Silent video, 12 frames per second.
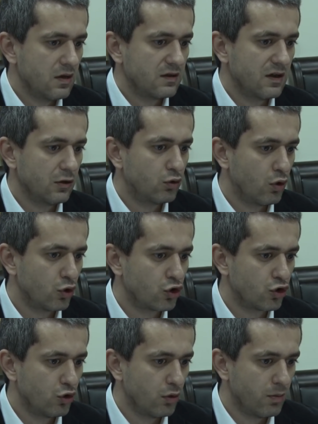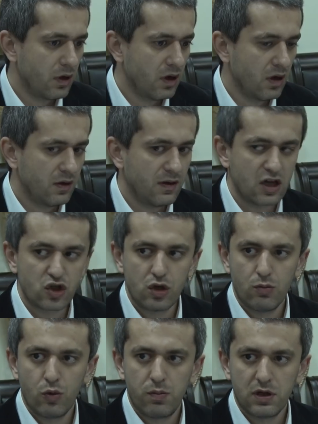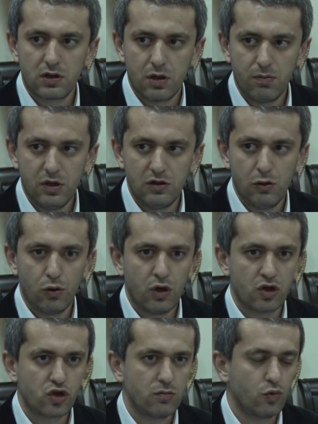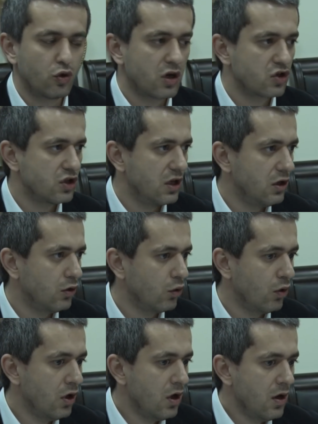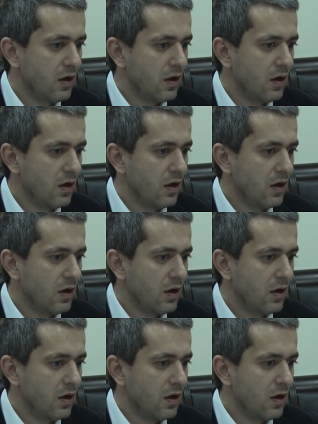за то, чтобы нашему потребителю, нашему гражданину